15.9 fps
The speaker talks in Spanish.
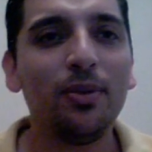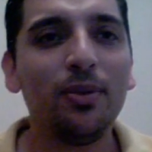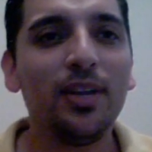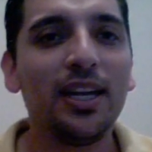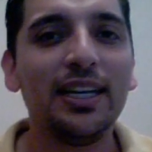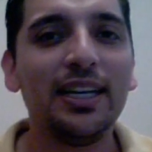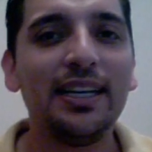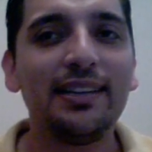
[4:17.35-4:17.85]

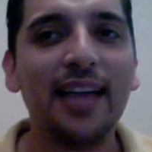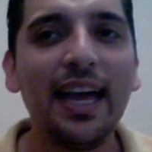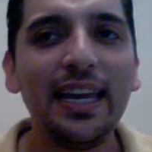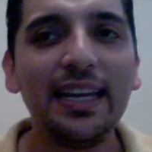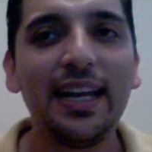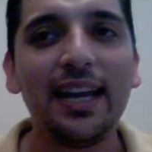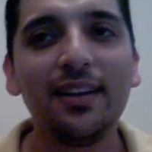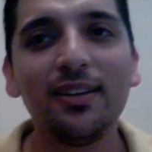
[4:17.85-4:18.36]

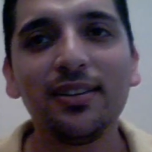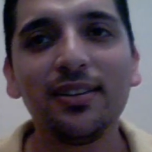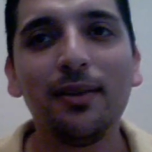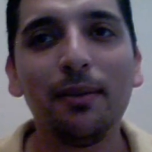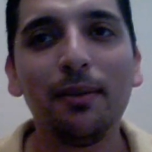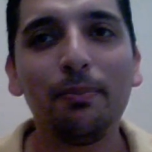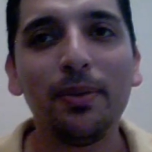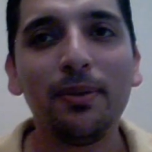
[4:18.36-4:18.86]
modernizar y que no
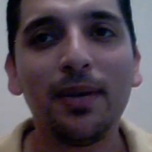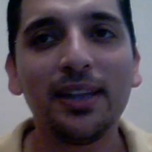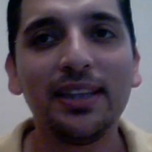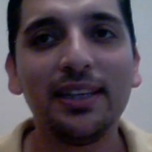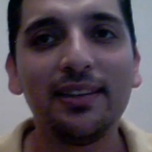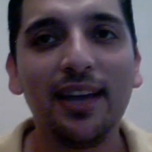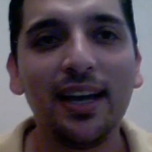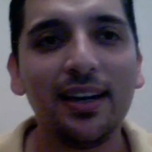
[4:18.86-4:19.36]
se va a
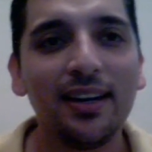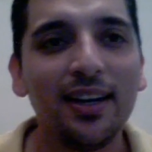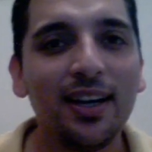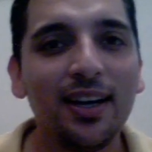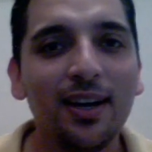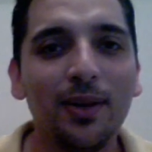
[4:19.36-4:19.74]
privatizar.